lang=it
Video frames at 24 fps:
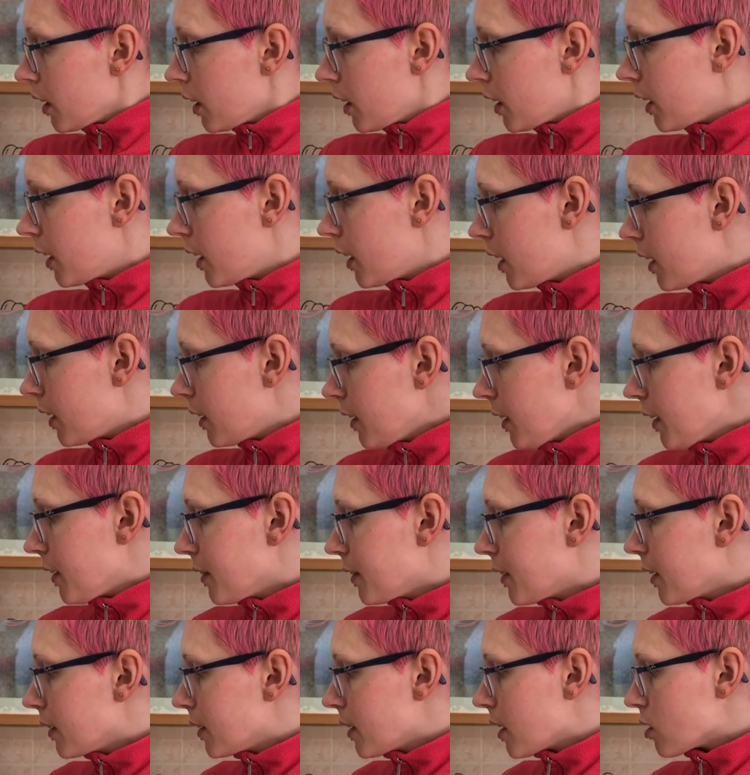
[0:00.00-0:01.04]
e
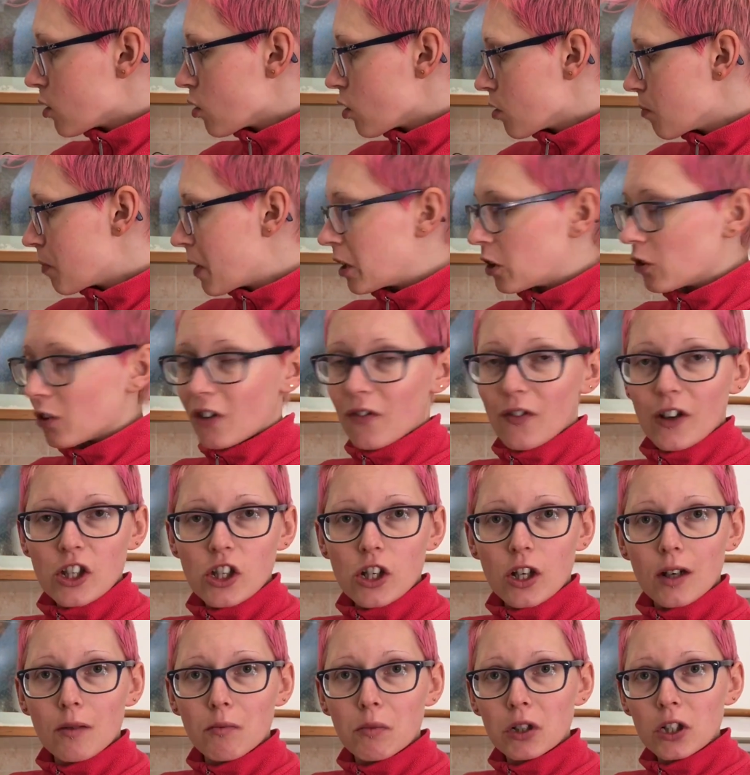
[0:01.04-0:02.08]
niente adesso aspetto che
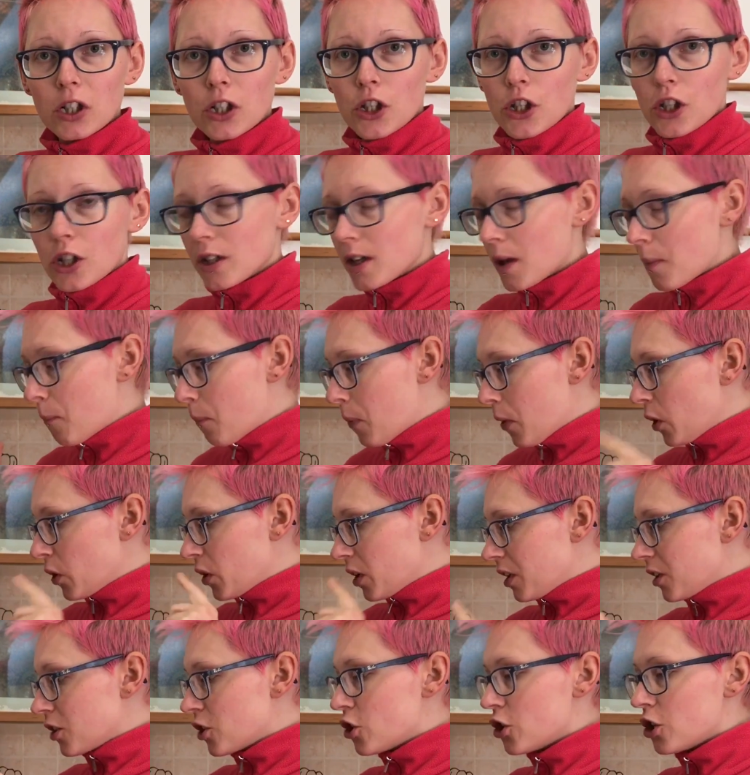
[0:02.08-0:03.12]
faccia le bollicine
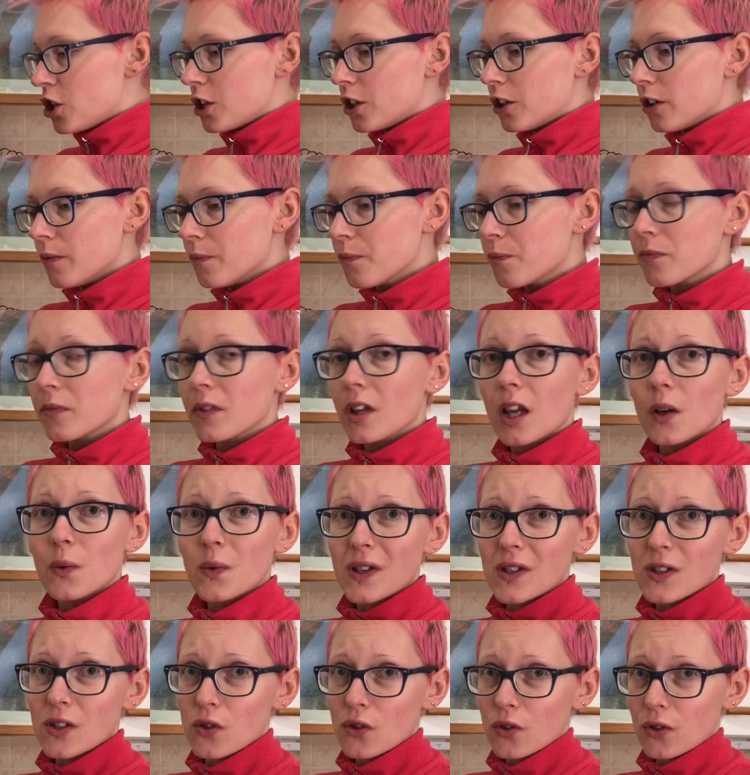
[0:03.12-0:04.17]
poi giro e
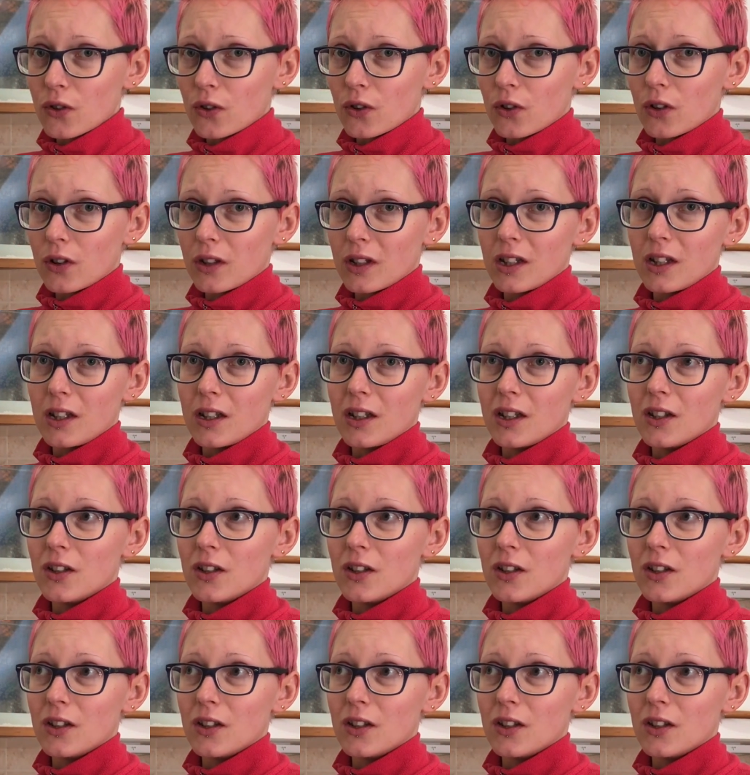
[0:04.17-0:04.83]
questi sono i,